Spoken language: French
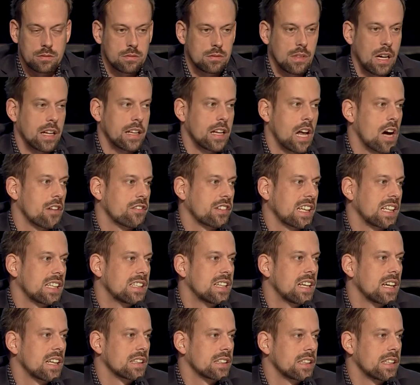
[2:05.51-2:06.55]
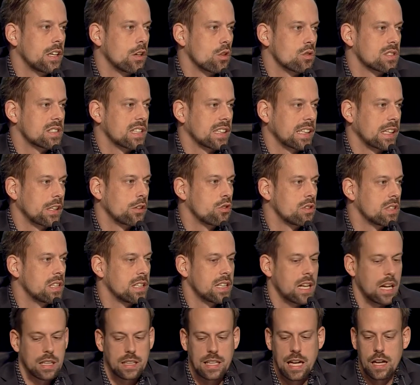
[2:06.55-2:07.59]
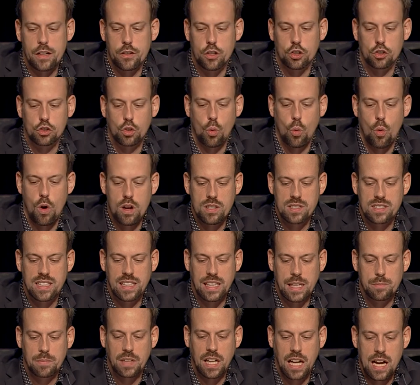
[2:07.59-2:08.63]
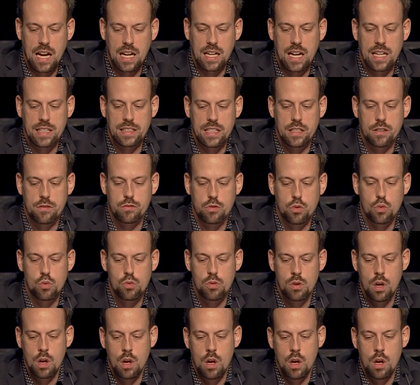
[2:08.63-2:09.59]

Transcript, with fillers: En avril dernier, on s'est réunis dans le cadre d'un troisième grand rendez-vous